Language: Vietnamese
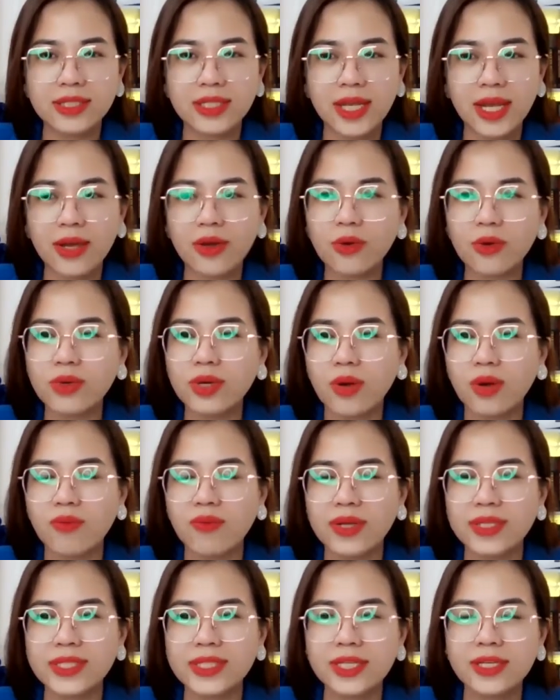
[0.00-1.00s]
gieo trồng
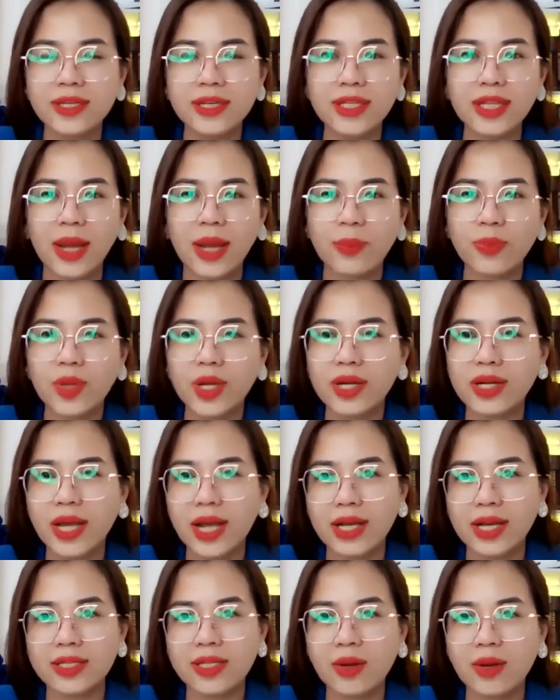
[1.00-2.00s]
và tưới tắm cho
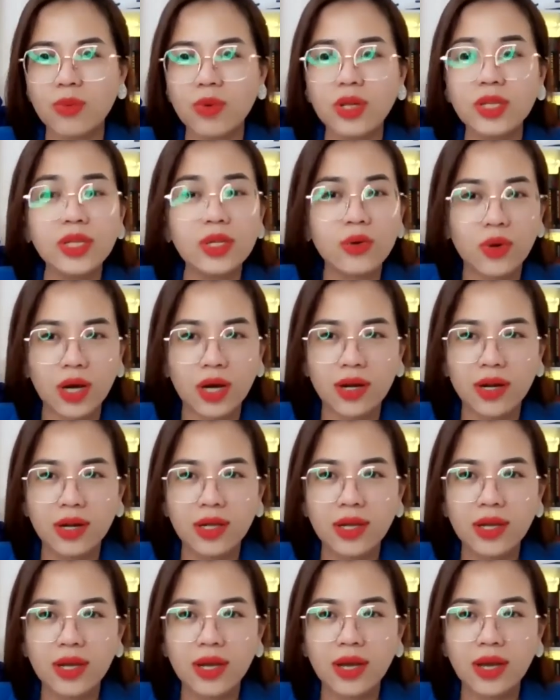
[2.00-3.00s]
cái hạt giống nó nhiều hơn
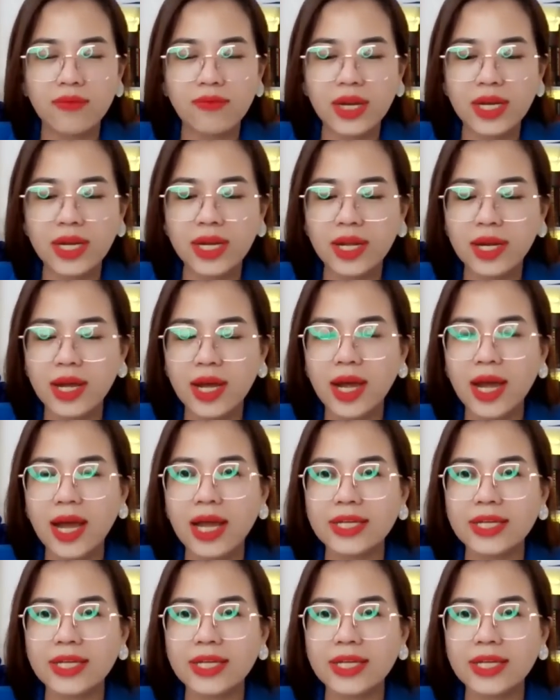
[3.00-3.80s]
à, vậy nên á